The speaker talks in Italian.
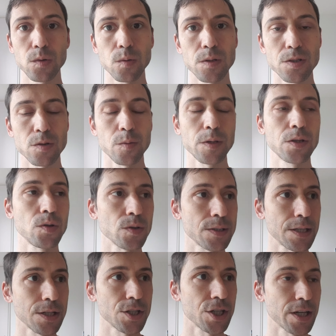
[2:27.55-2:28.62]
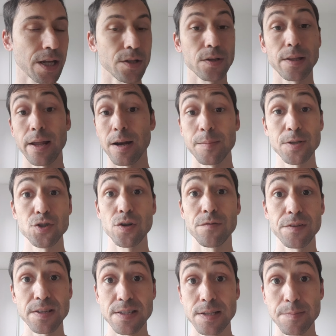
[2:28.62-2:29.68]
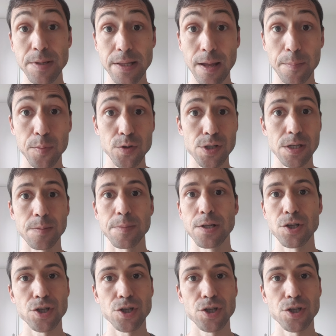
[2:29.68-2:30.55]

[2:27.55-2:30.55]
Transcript: in questo momento sta cercando di dare la maggior flessibilità possibile.